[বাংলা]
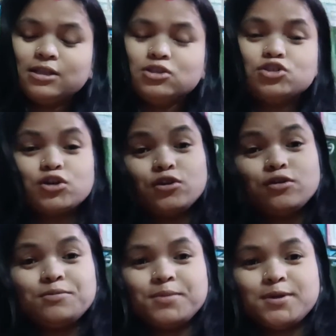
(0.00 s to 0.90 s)
তো চলো
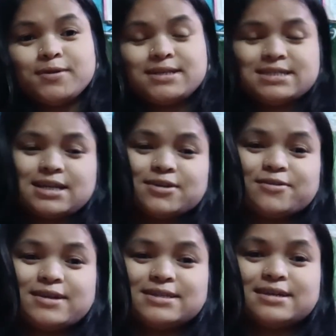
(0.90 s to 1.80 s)
ভিডিওটা স্টার্ট
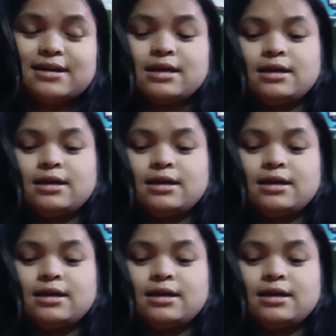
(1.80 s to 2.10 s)
করা যাক